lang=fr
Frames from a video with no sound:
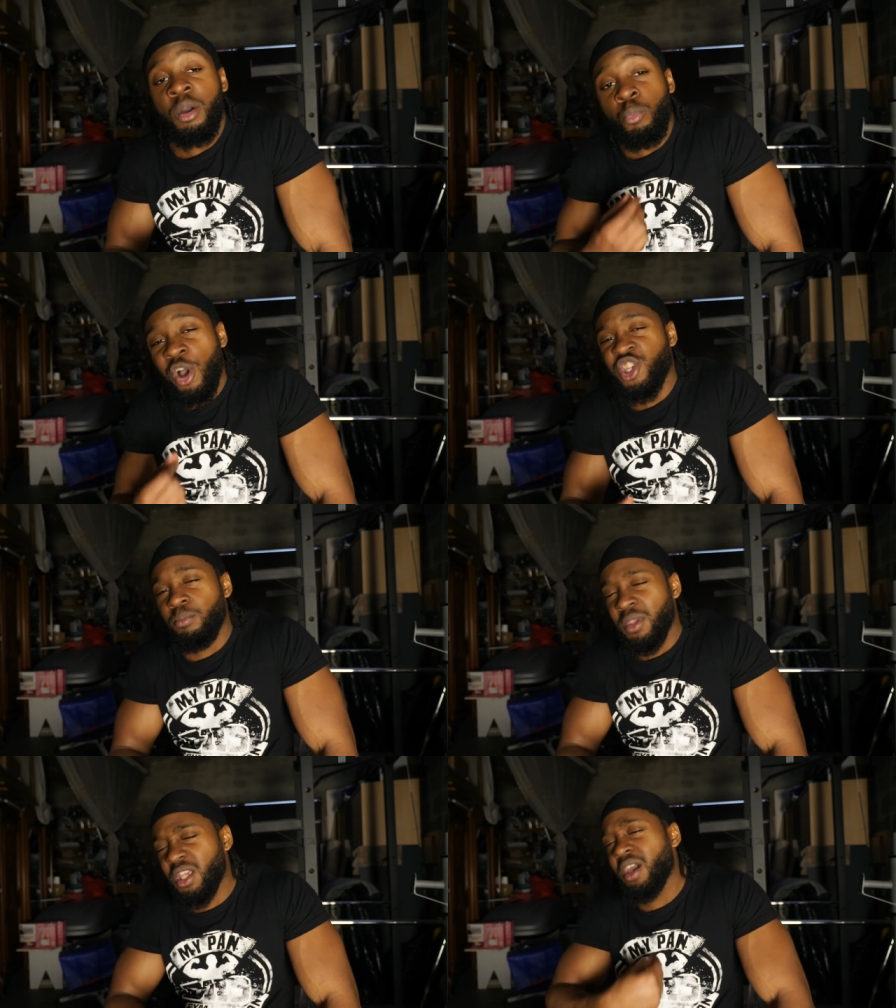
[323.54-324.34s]
Moi j'ai
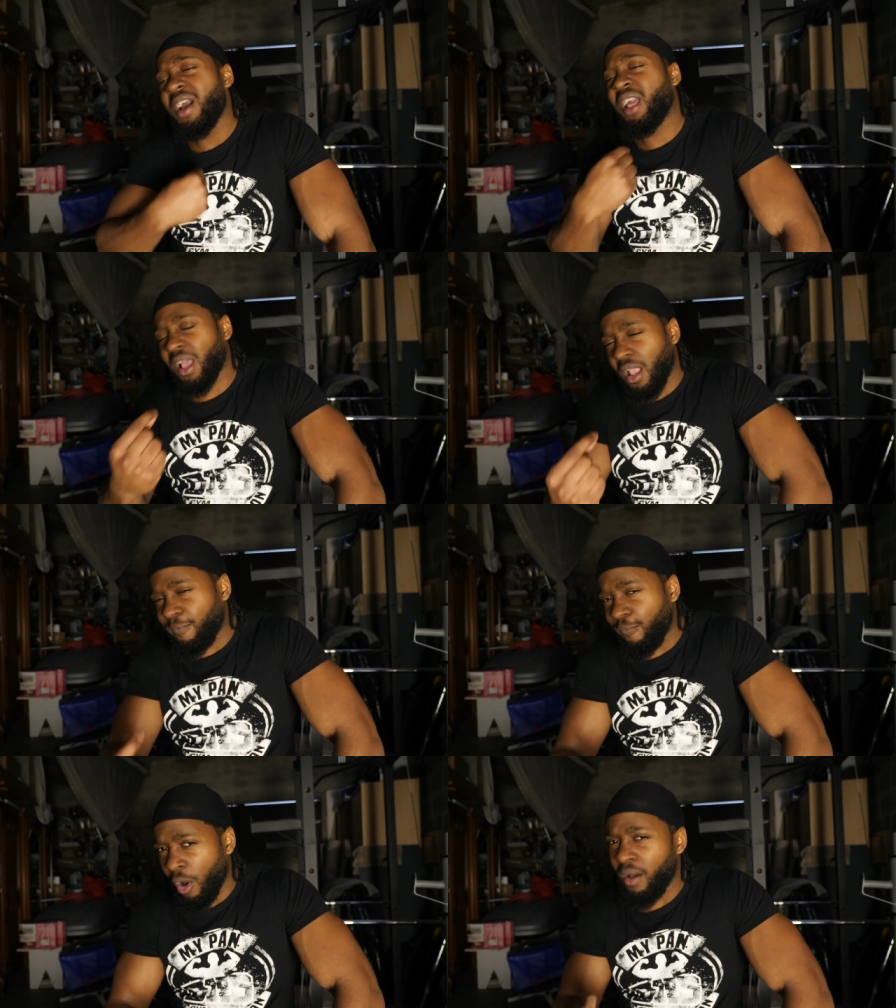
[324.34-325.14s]
mis 4
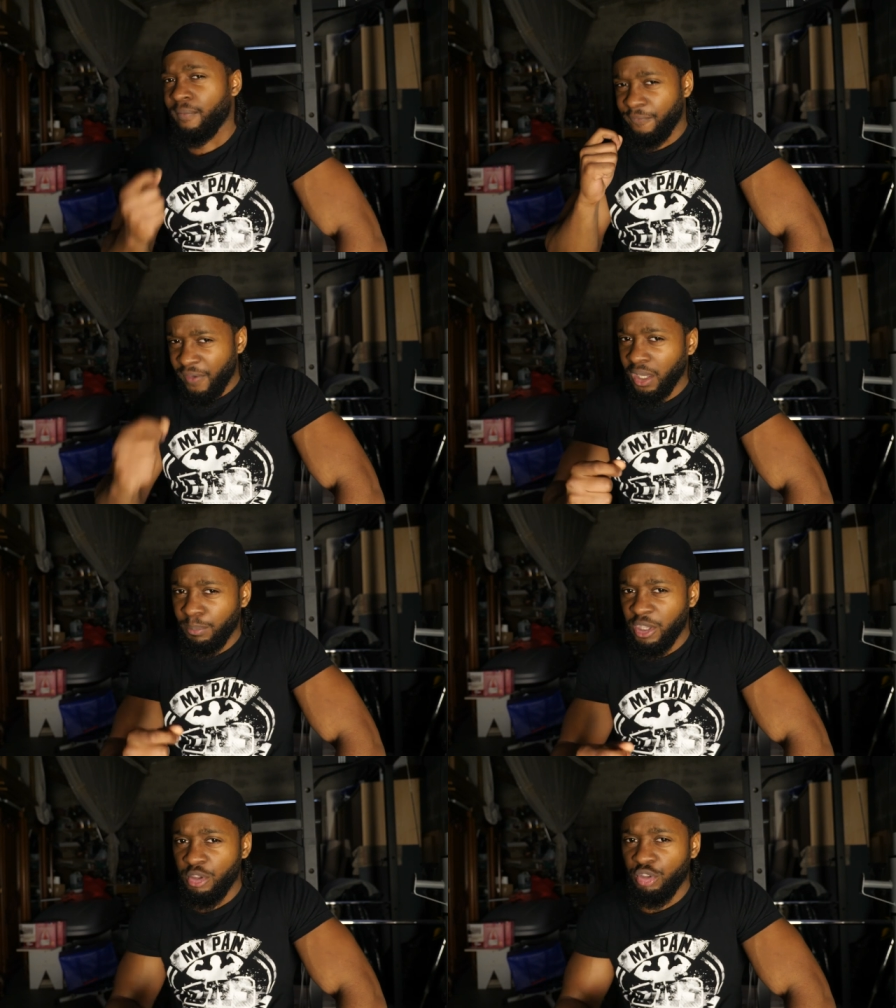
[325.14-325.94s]
fois 20
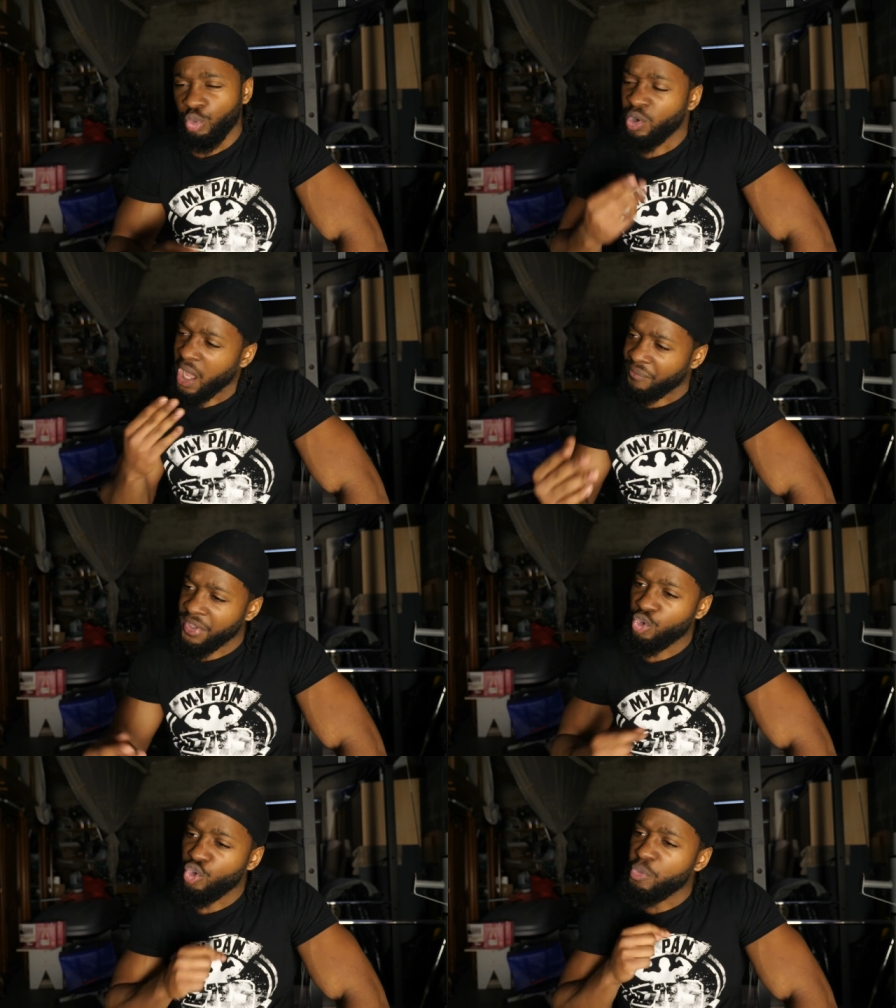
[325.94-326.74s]
répétitions
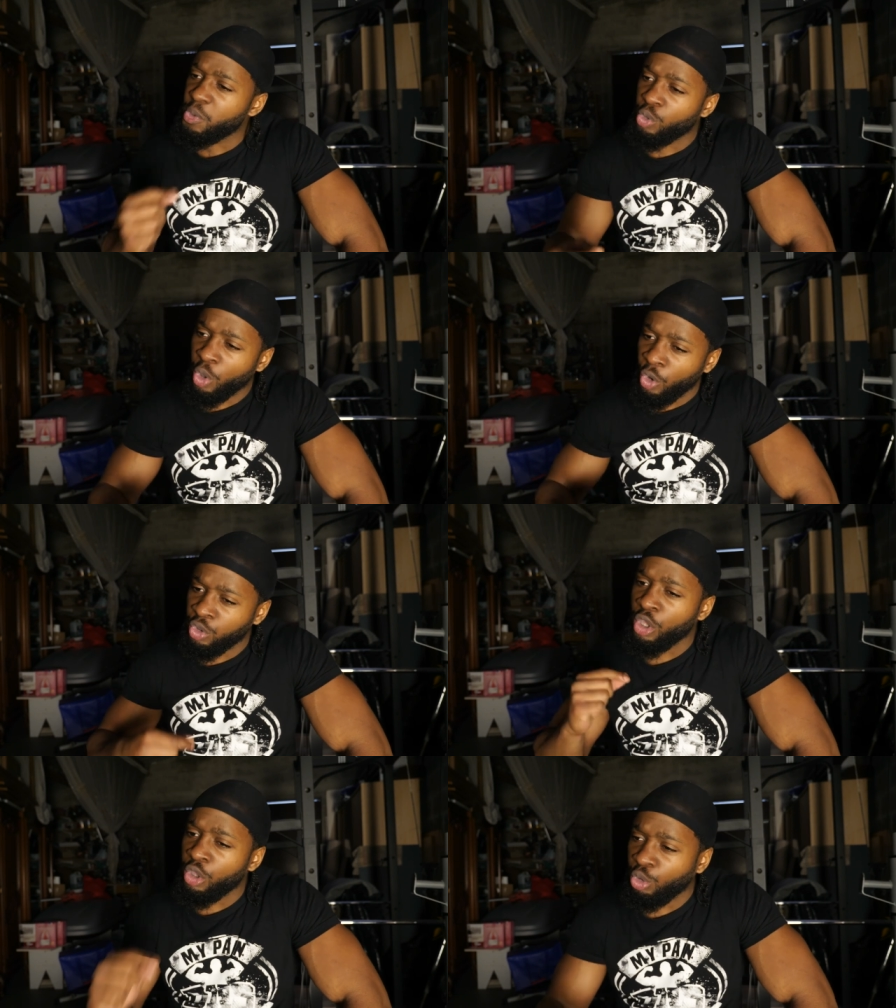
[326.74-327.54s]
avec 1 minute
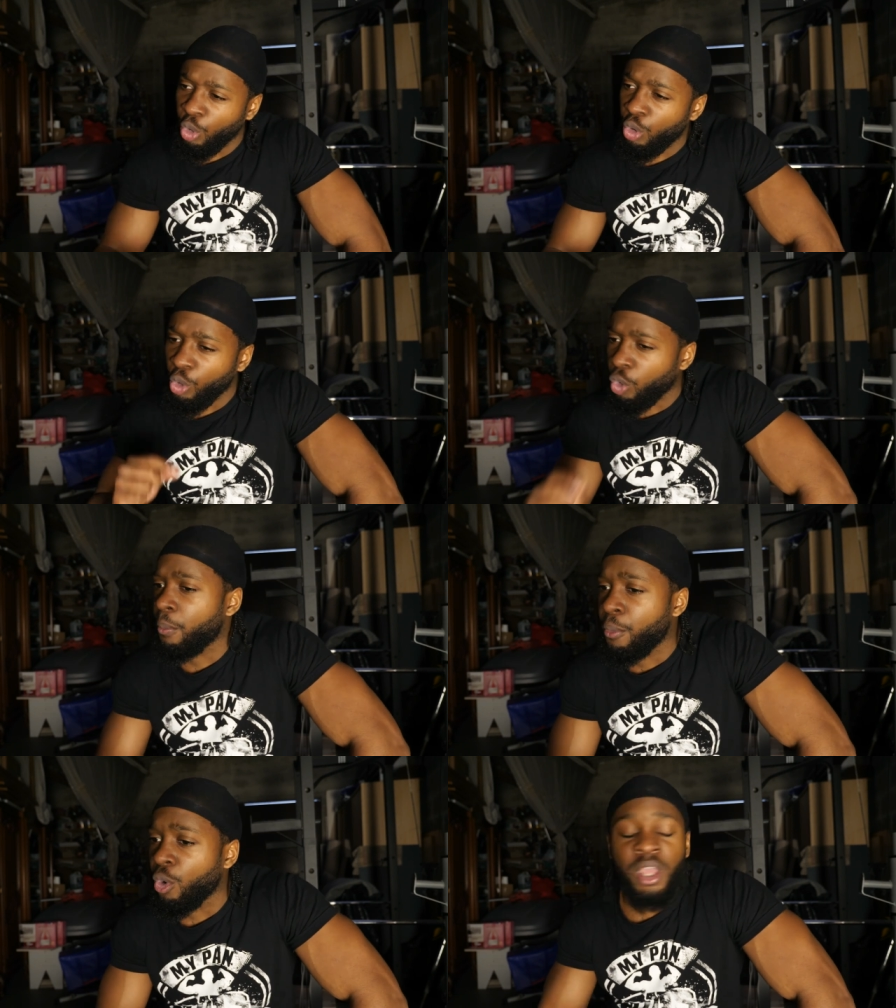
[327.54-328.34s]
30 de
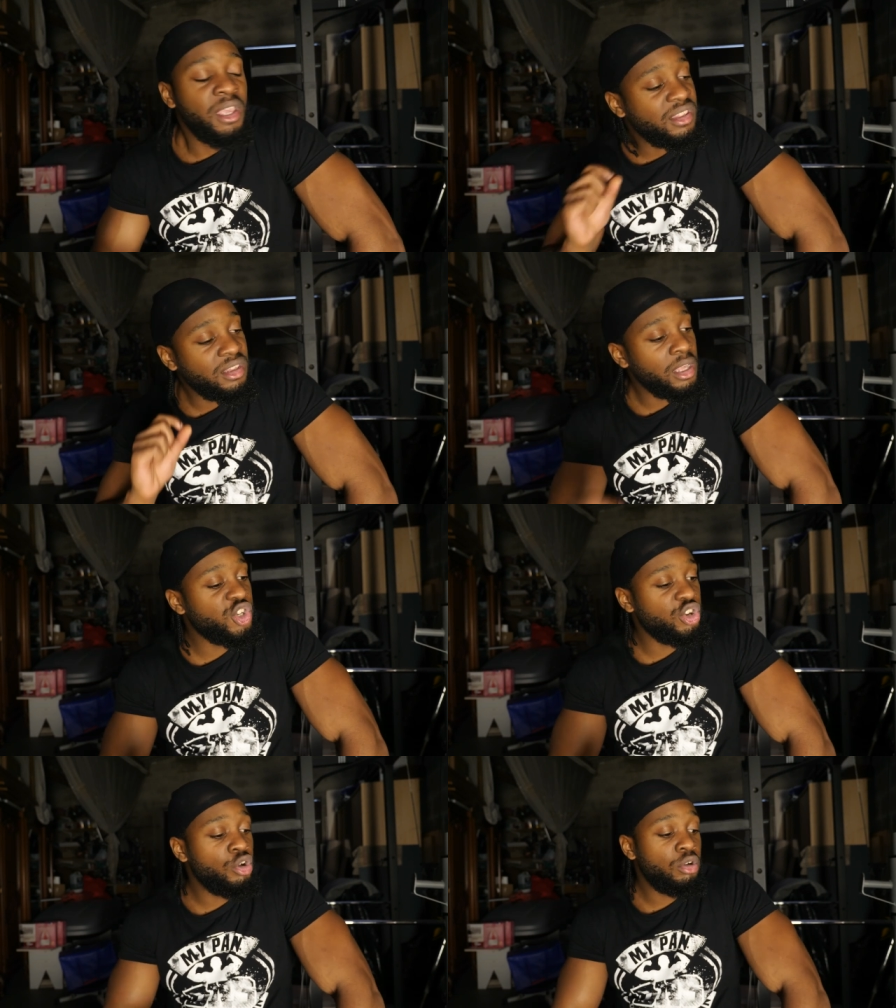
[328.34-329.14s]
repos,
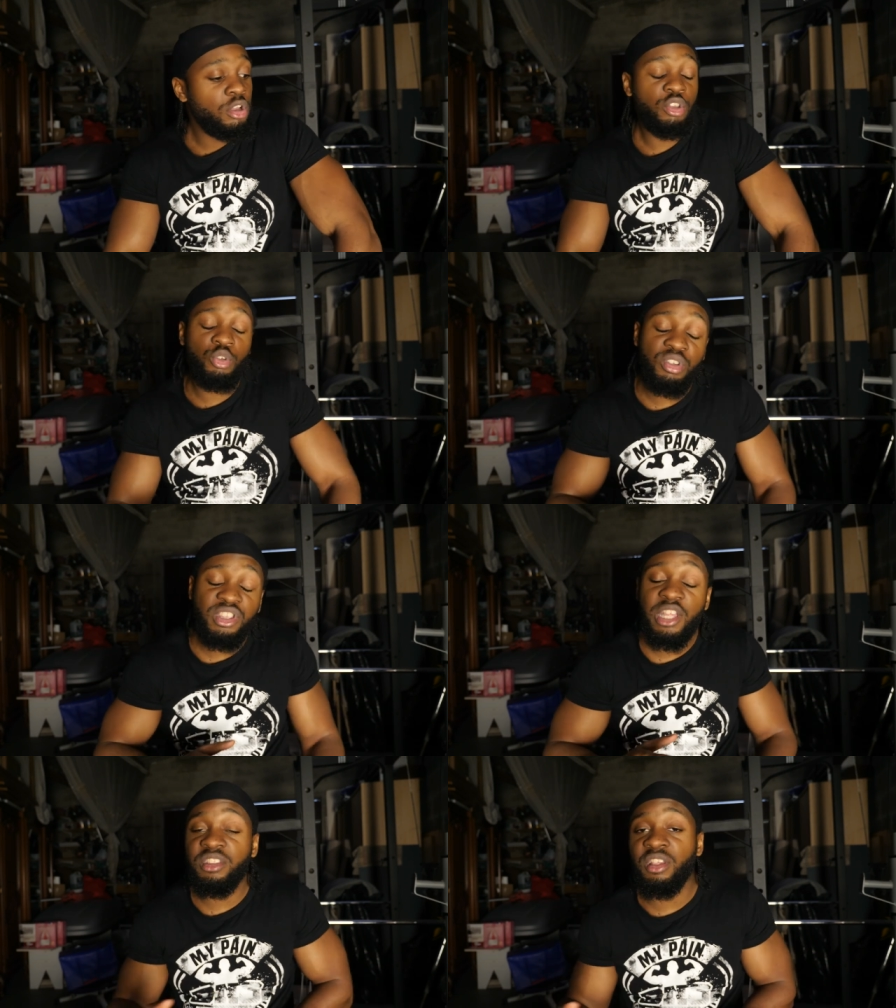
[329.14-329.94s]
sachant que
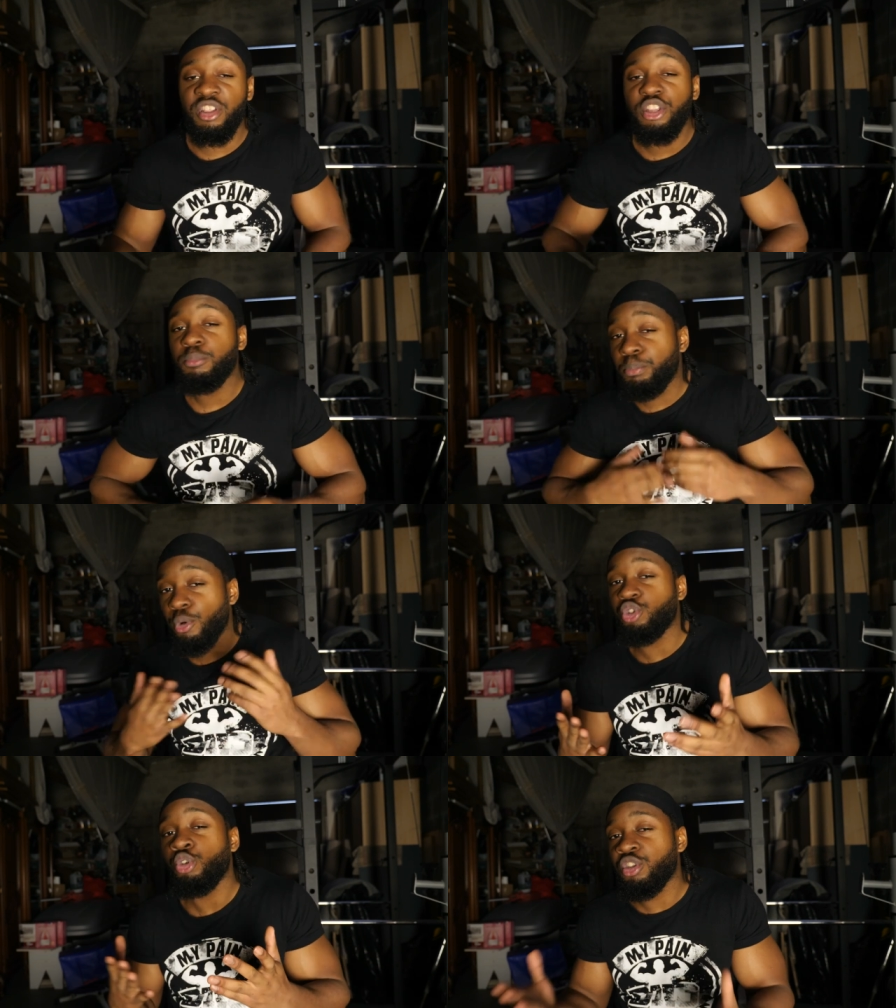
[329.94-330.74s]
c'est un exercice
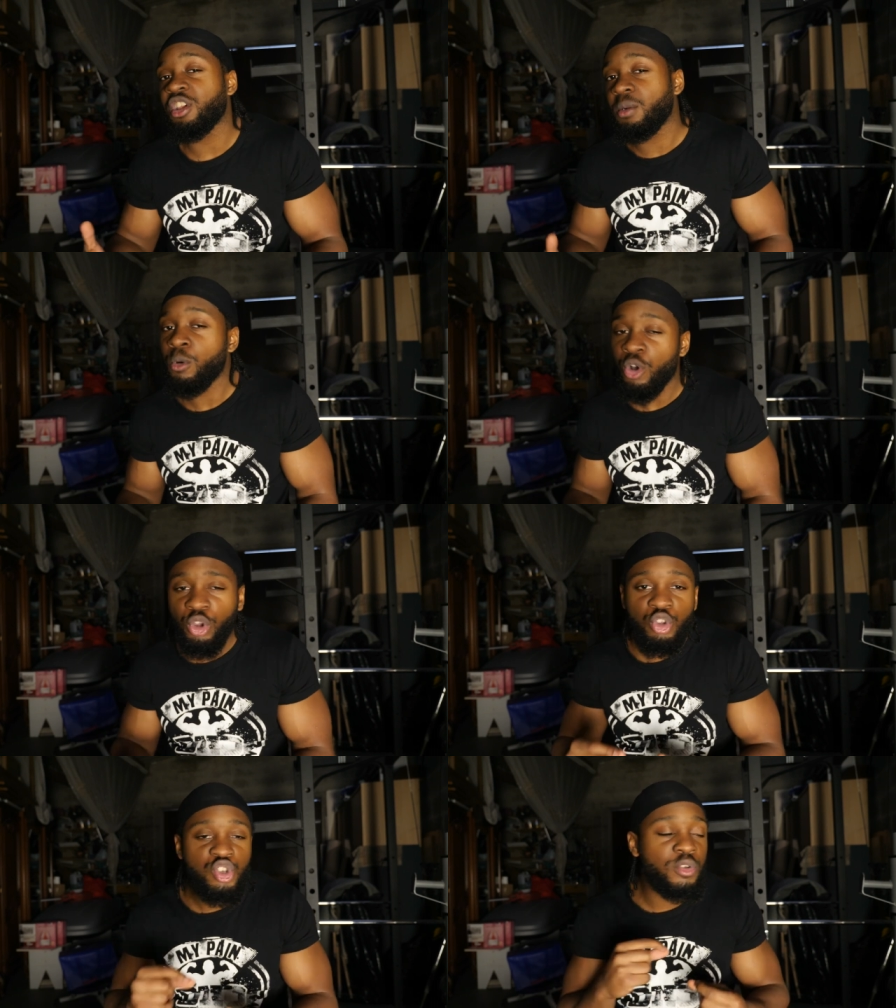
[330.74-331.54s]
potentiellement
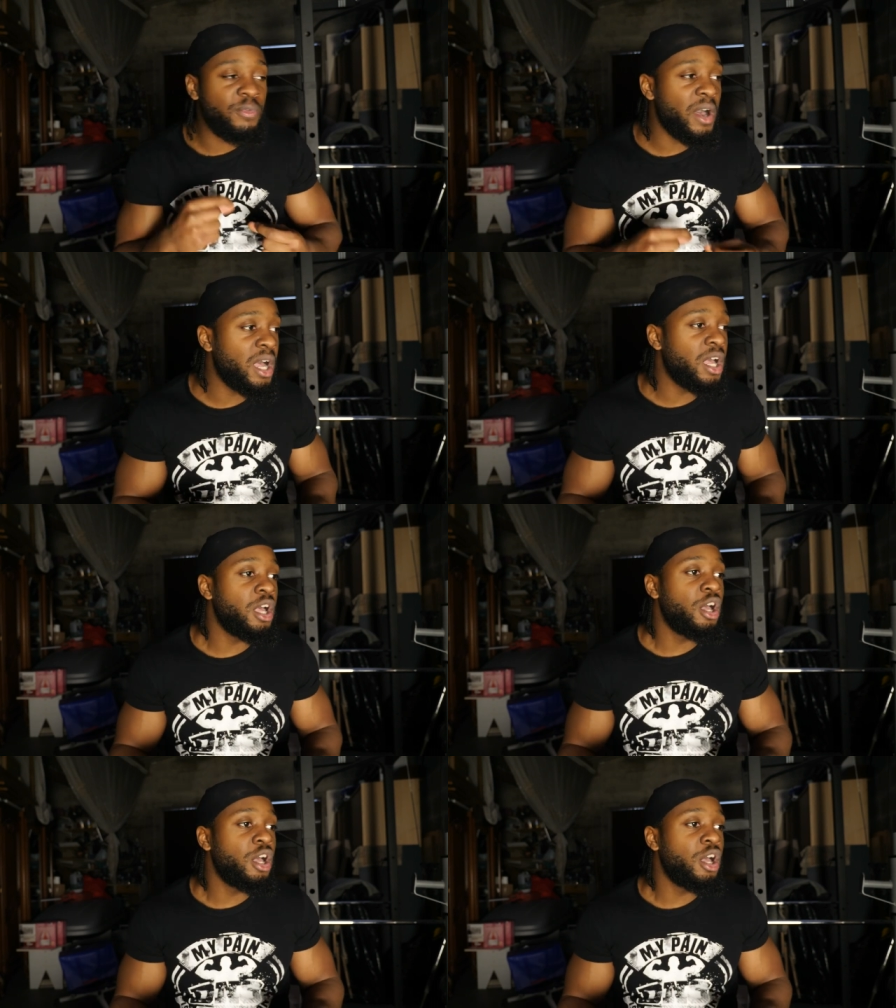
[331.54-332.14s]
que tu vas